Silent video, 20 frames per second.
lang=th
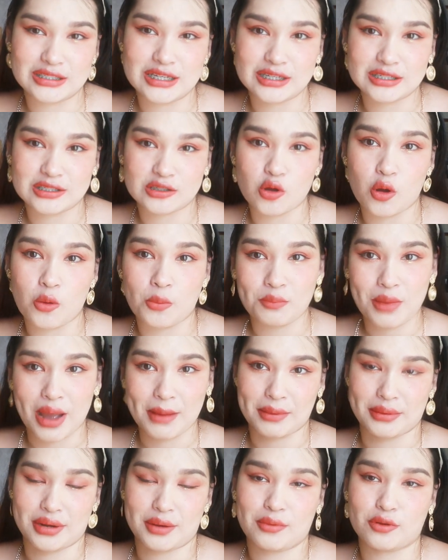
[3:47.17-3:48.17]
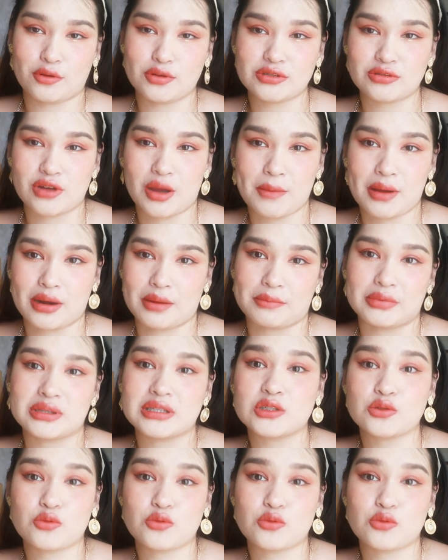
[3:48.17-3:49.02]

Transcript: ติดทรงปากแบบนั้นเพราะรู้สึกกระปากมัน